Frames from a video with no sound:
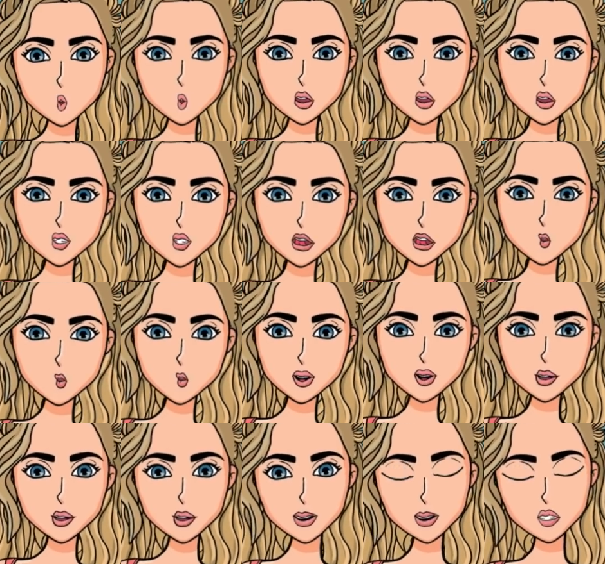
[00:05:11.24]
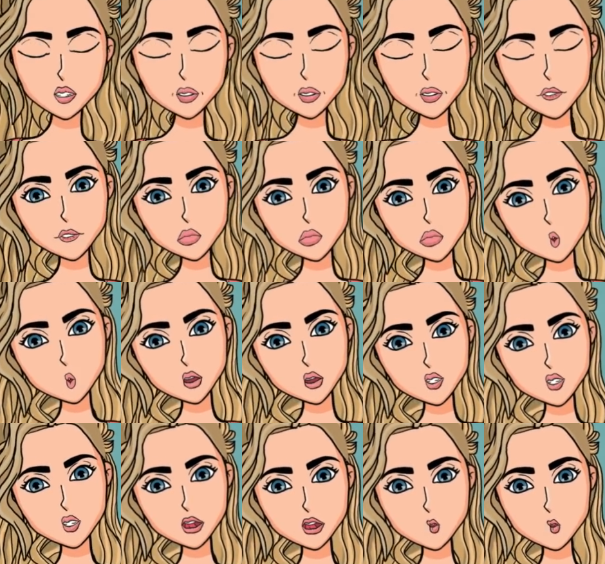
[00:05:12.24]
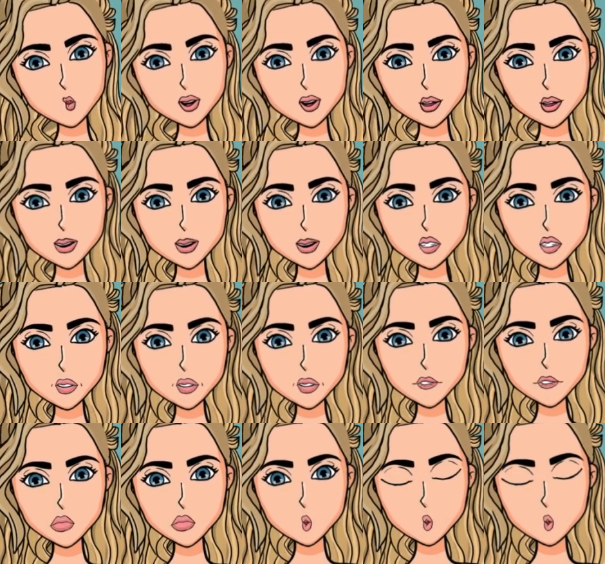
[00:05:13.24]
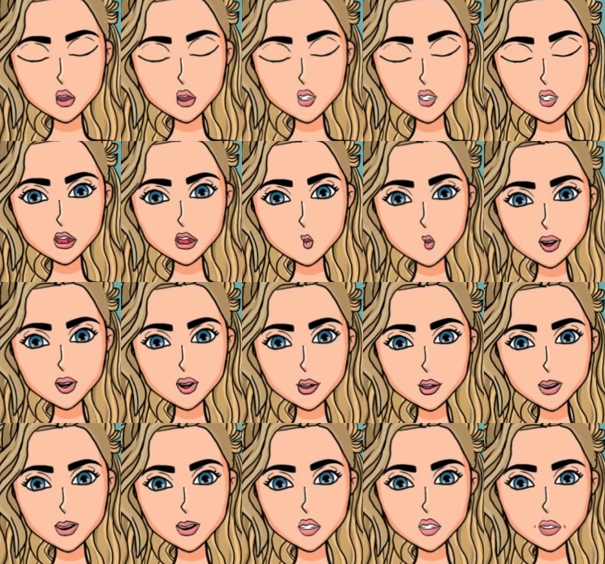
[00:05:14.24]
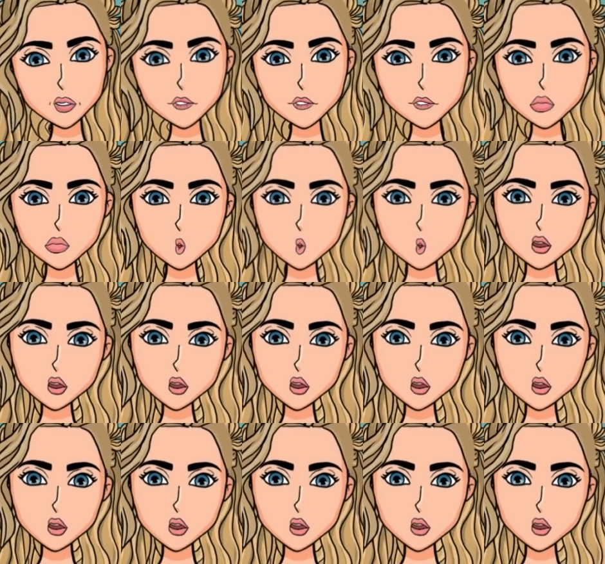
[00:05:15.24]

Também encontrei documentos sobre os prêmios que meu pai recebeu por operações